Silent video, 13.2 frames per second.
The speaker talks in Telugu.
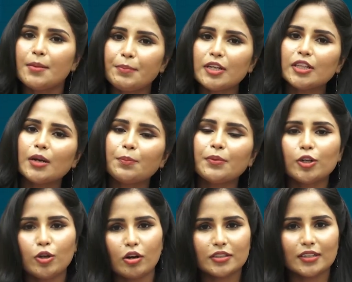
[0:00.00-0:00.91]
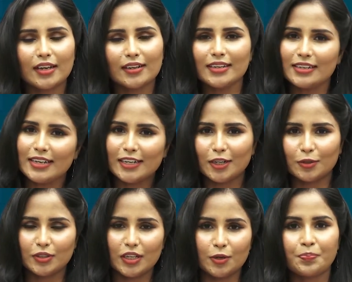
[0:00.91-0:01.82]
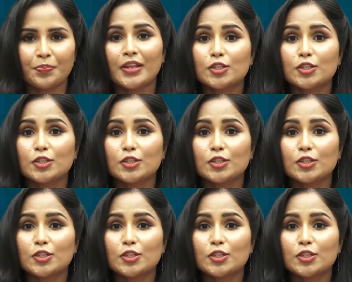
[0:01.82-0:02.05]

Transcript: మీ తరపున డాక్టర్ గారిని నేను అడుగుతాను